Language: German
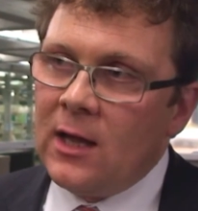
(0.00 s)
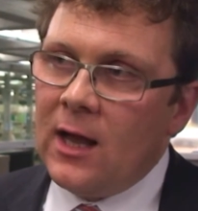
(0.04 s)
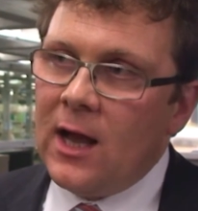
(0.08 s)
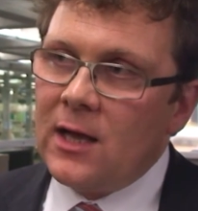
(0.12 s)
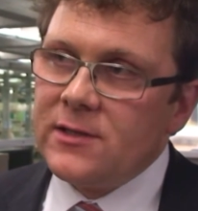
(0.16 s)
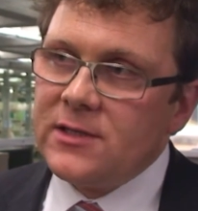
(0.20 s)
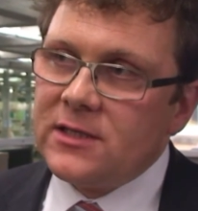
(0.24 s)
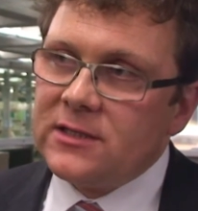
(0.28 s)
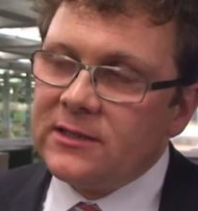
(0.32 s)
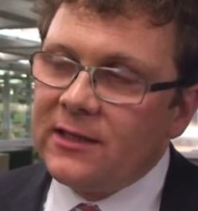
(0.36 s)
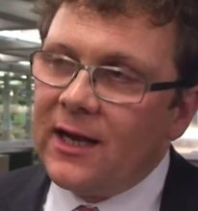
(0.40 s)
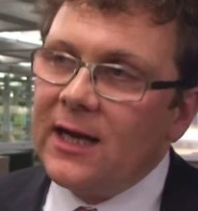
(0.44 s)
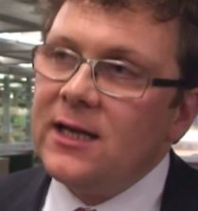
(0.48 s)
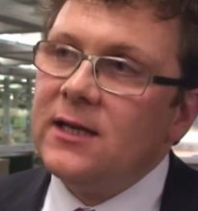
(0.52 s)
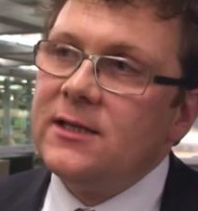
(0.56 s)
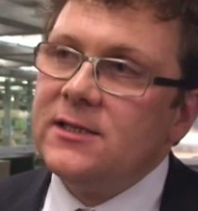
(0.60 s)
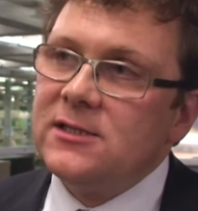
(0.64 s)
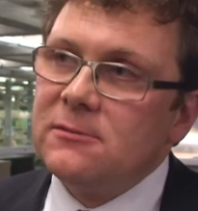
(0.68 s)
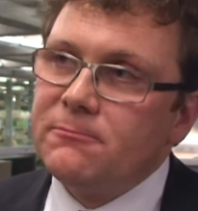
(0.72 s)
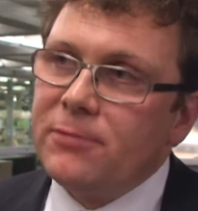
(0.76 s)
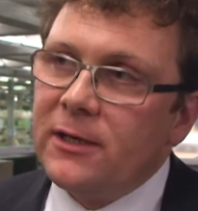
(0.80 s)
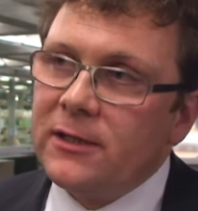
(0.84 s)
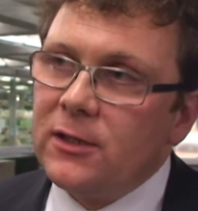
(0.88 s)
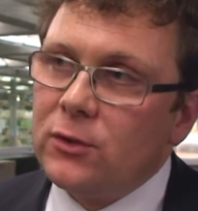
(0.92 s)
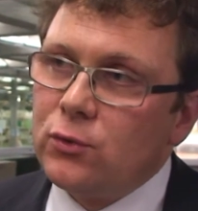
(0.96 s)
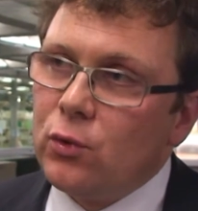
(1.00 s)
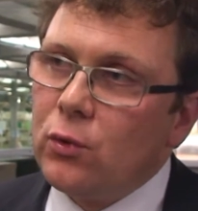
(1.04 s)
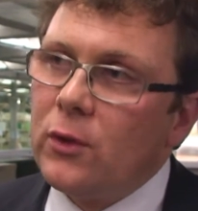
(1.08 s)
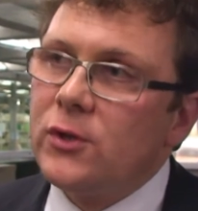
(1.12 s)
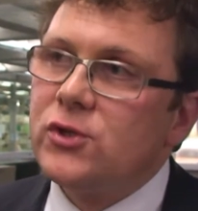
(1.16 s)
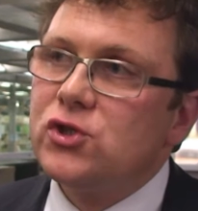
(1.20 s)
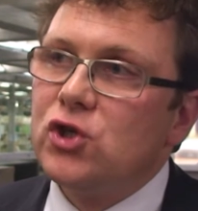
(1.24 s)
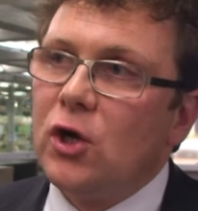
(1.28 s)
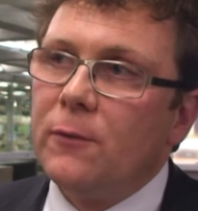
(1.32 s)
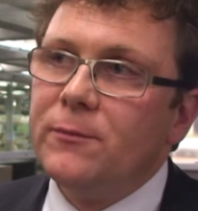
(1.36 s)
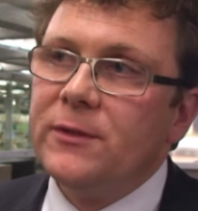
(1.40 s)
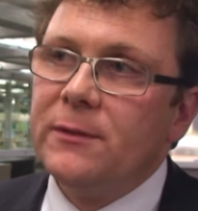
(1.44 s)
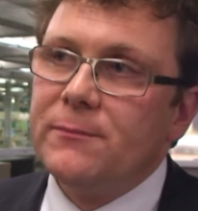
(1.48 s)
Also ich teile diesen
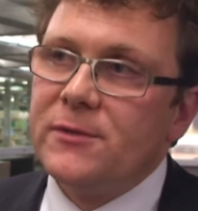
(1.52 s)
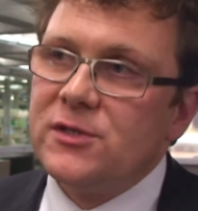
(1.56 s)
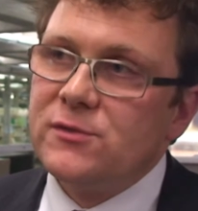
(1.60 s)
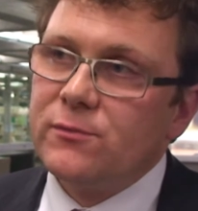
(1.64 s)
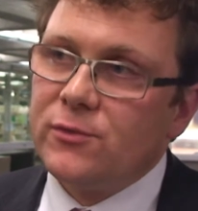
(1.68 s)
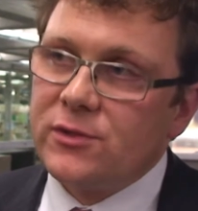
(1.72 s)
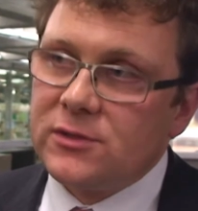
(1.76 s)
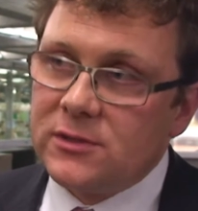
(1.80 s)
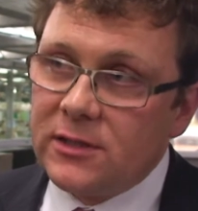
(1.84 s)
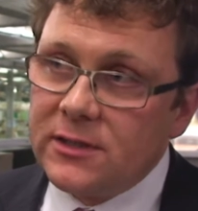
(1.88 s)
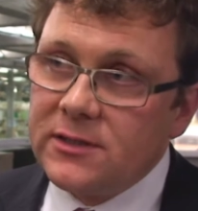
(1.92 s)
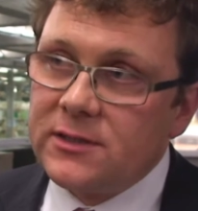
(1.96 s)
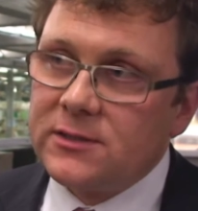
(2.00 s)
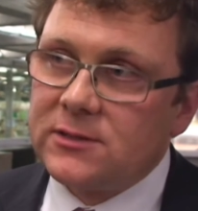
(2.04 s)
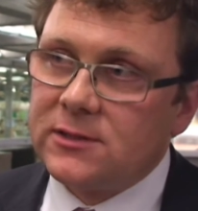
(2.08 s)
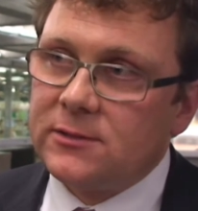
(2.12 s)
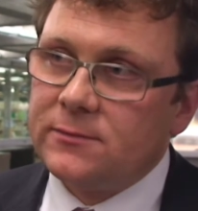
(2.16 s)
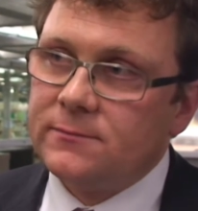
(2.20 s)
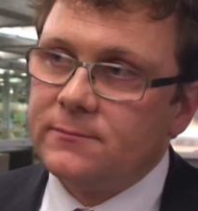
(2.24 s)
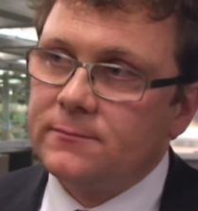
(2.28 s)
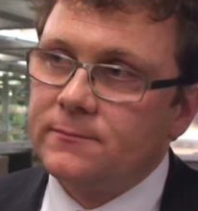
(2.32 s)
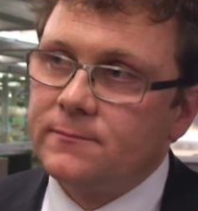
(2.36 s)
pädagogischen Optimismus nicht.